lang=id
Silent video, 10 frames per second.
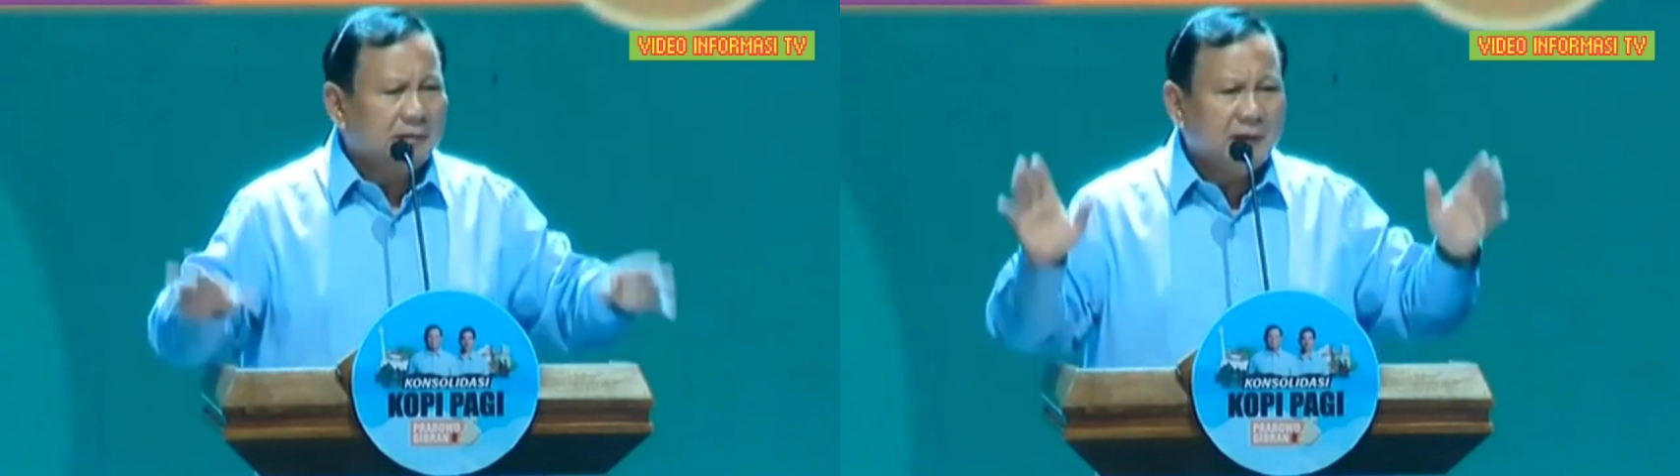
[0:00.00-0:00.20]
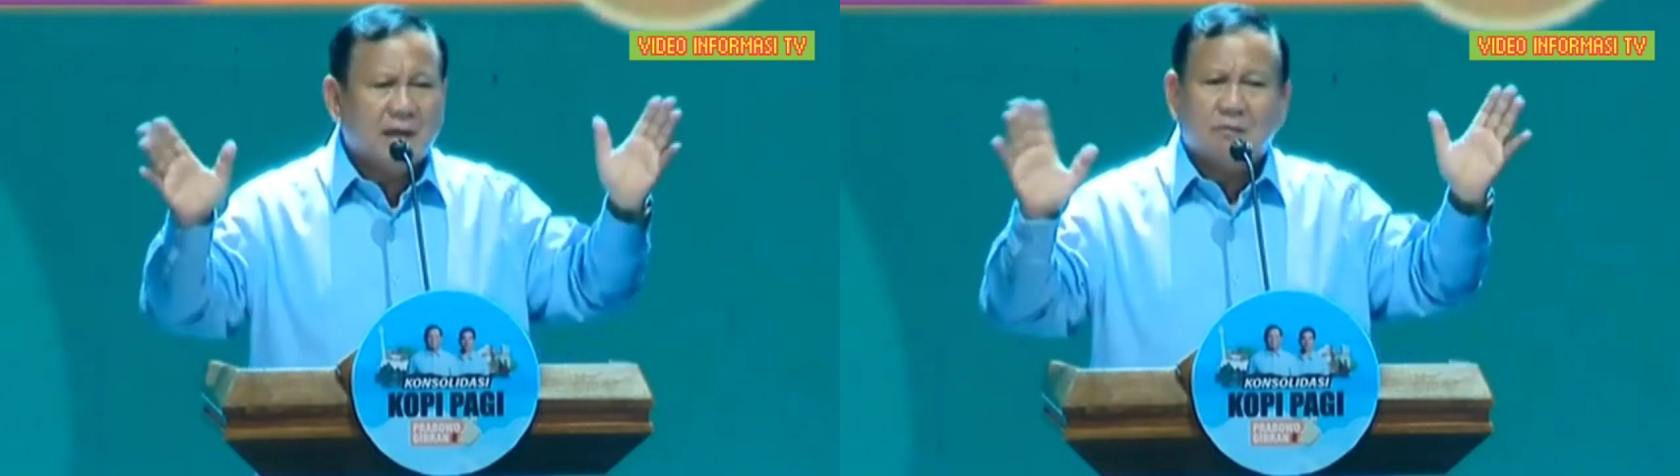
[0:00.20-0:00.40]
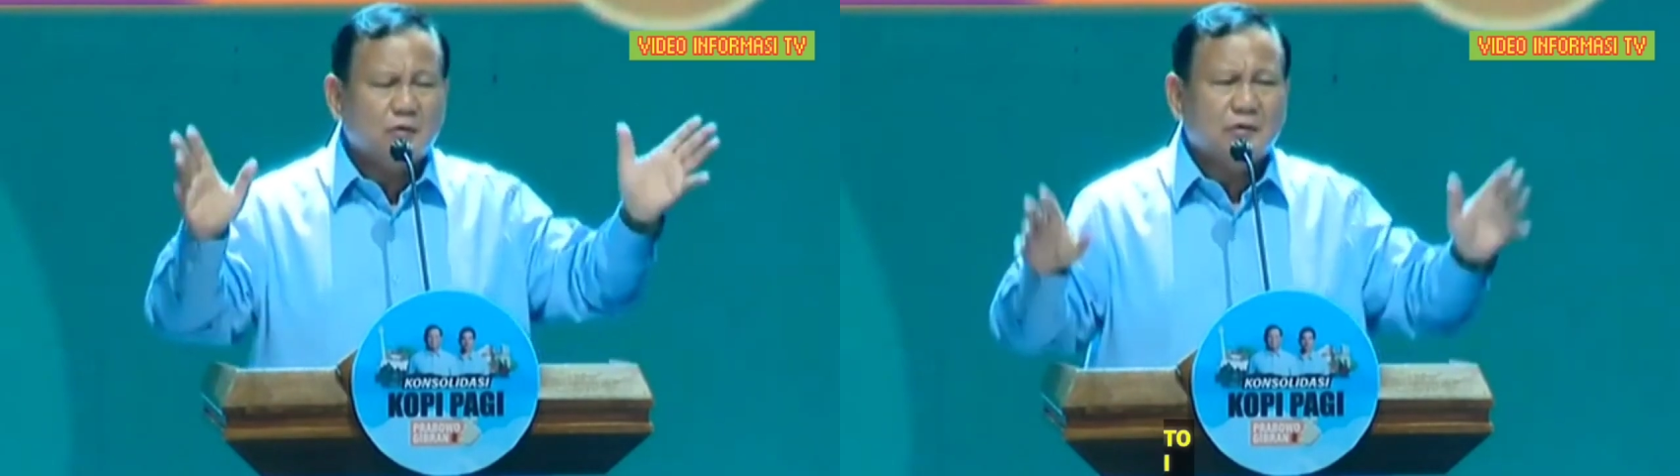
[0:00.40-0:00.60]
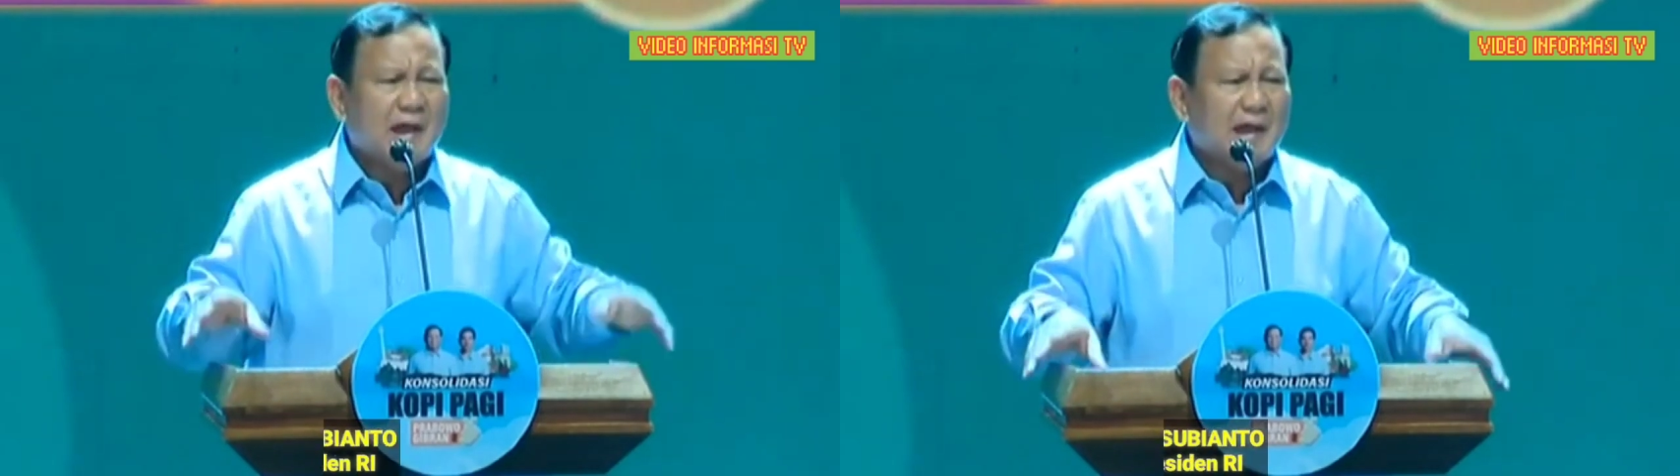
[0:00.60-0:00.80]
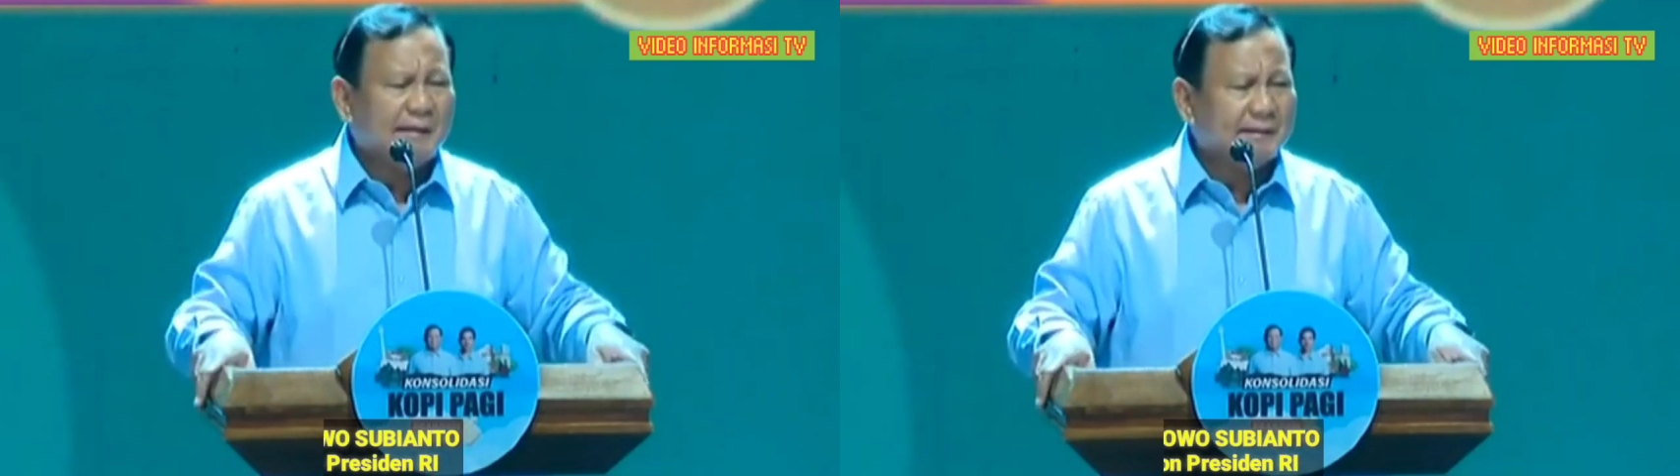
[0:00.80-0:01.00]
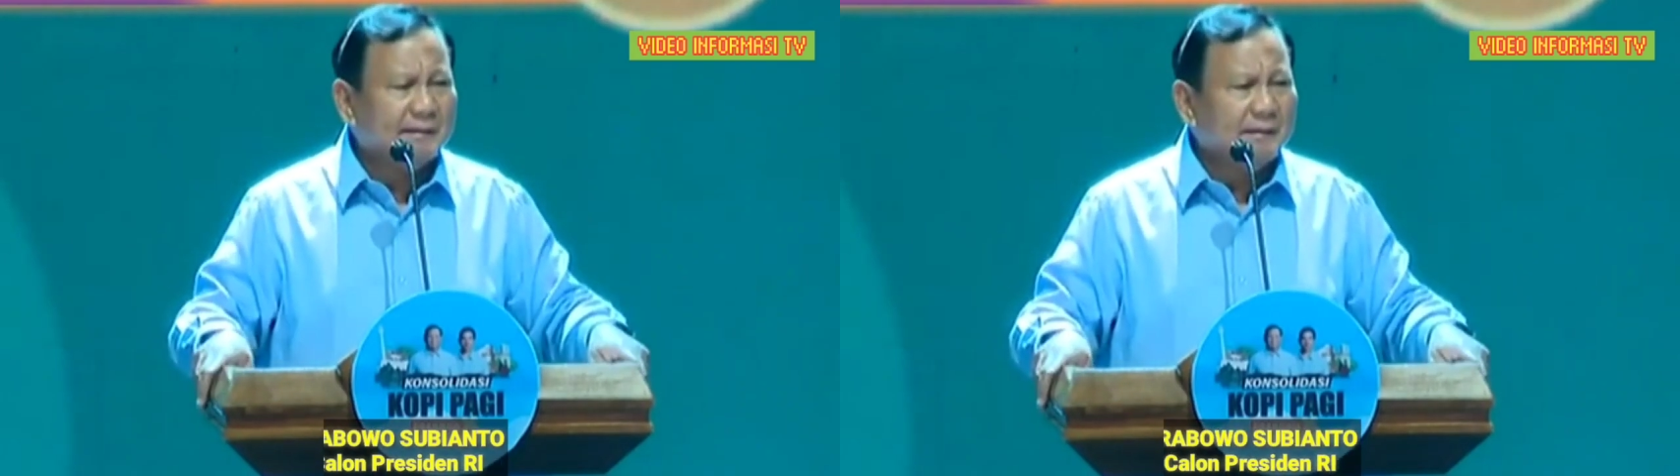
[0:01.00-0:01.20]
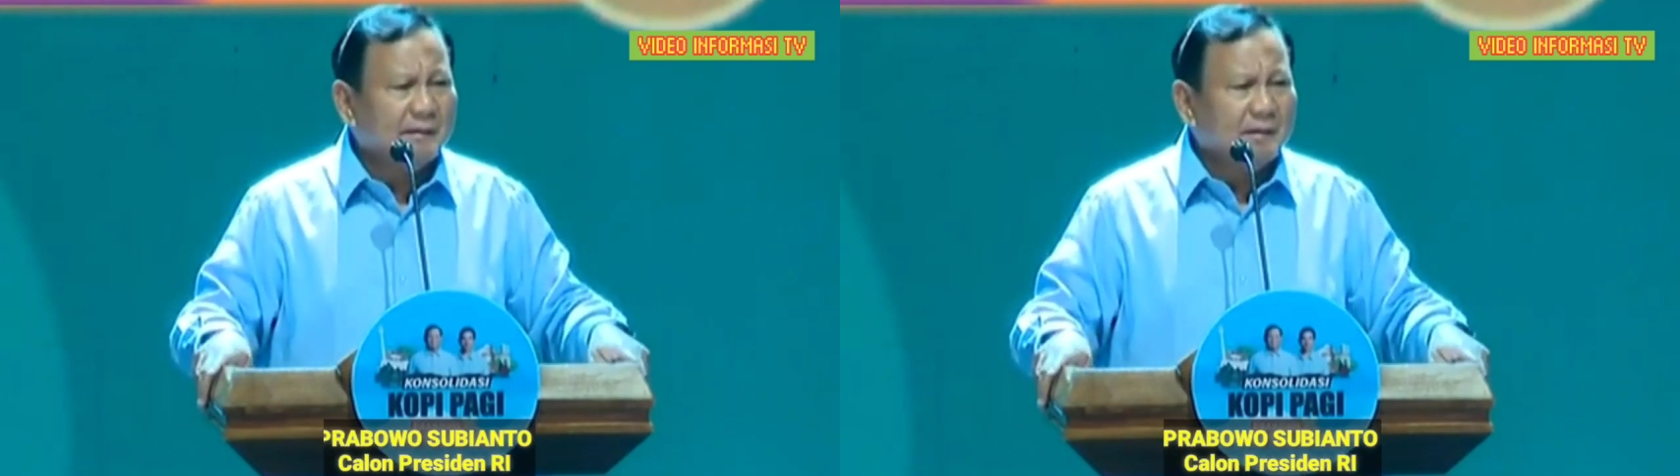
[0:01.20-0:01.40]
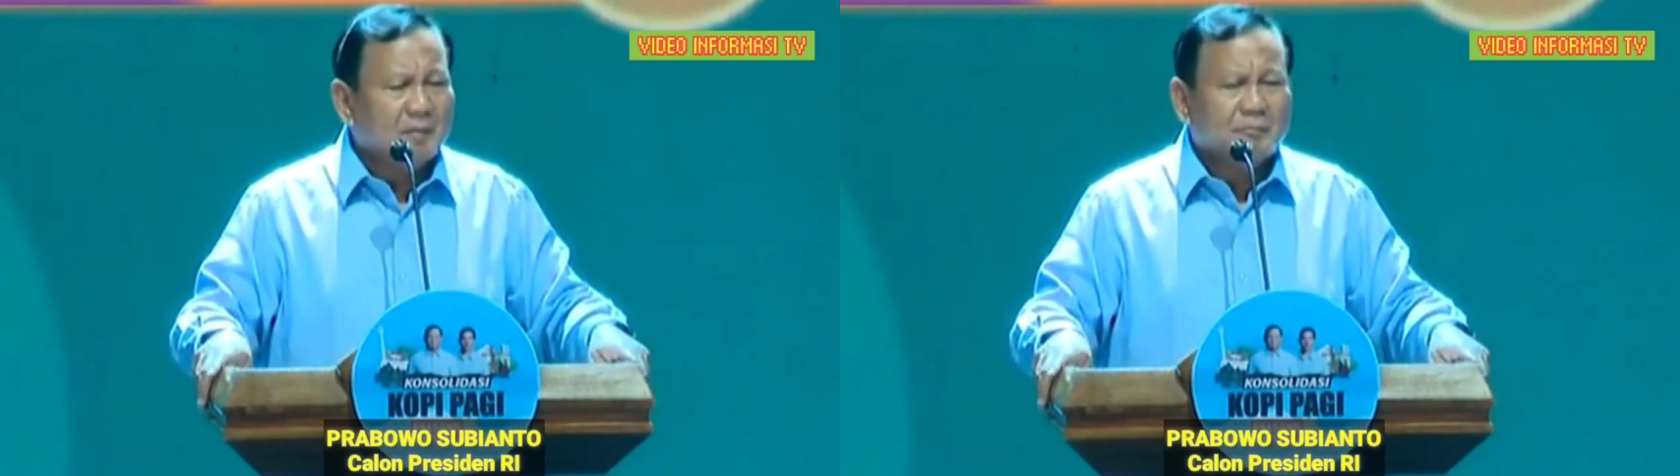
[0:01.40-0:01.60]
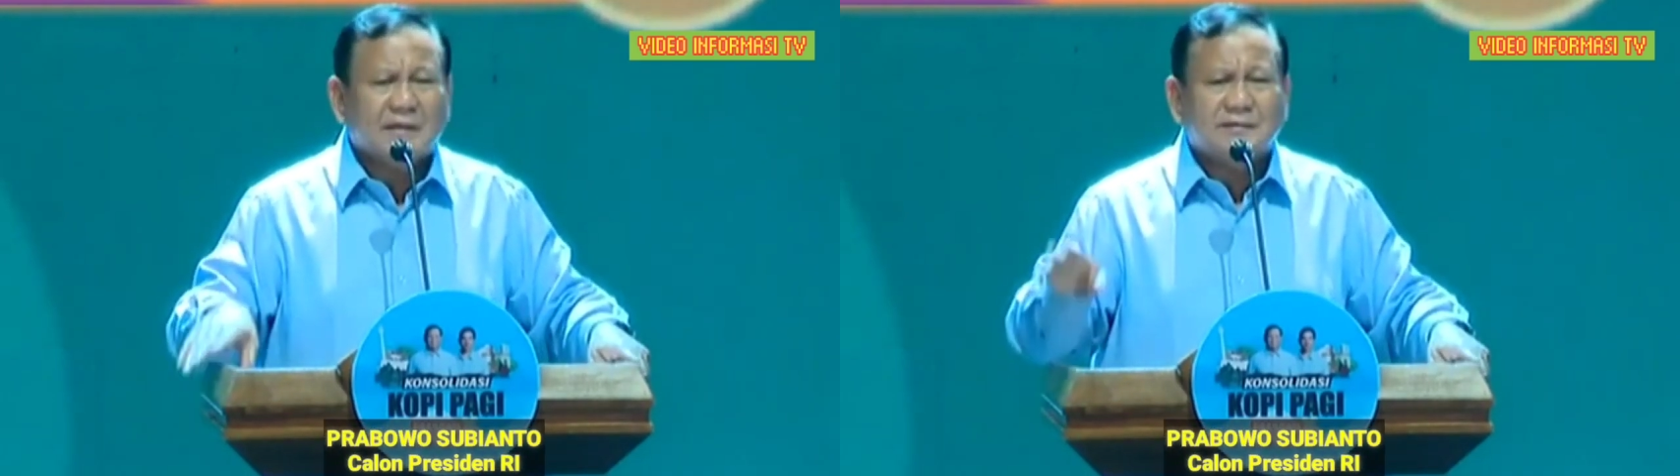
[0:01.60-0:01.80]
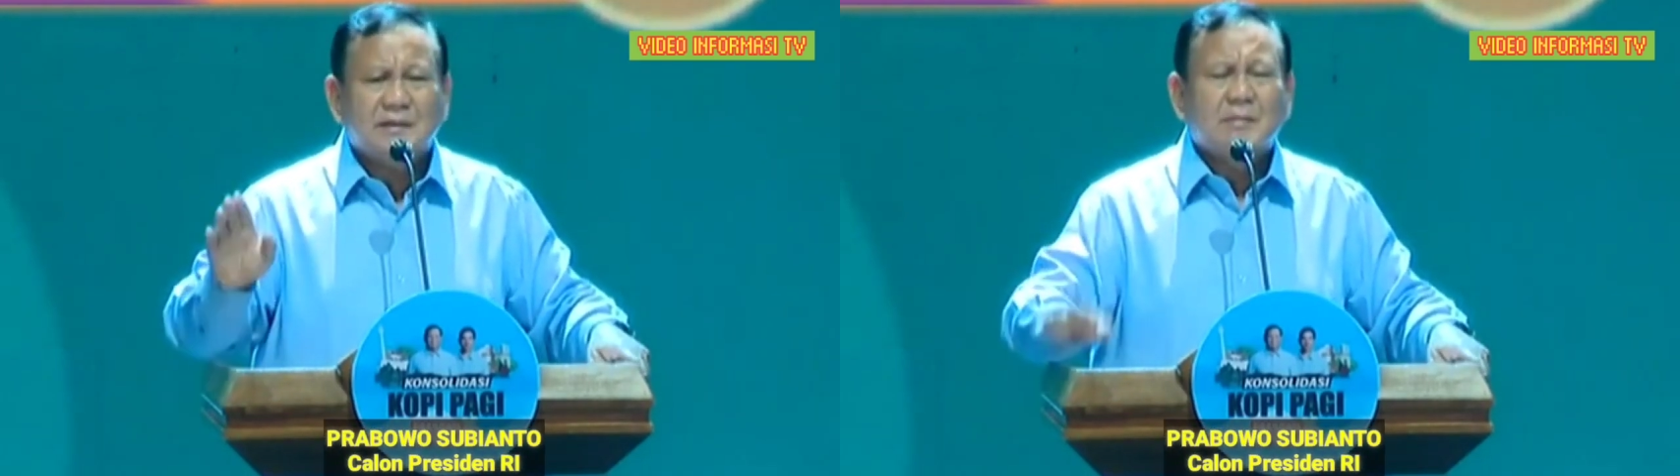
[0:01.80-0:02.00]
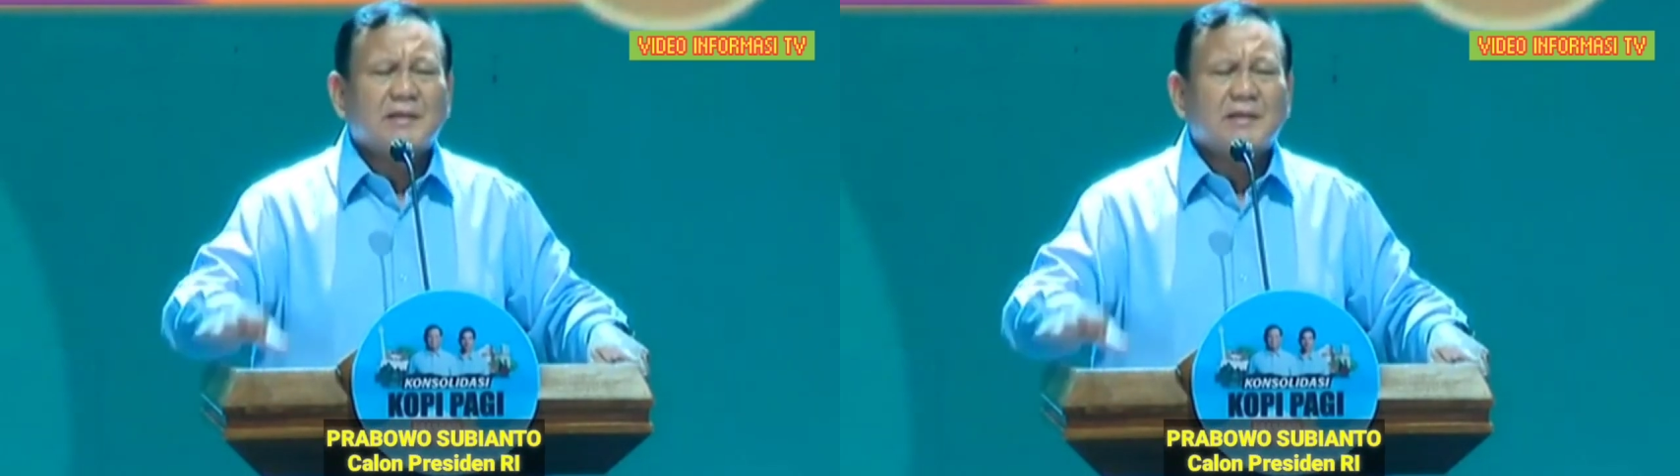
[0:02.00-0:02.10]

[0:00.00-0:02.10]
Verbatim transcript: tidak mudah pasti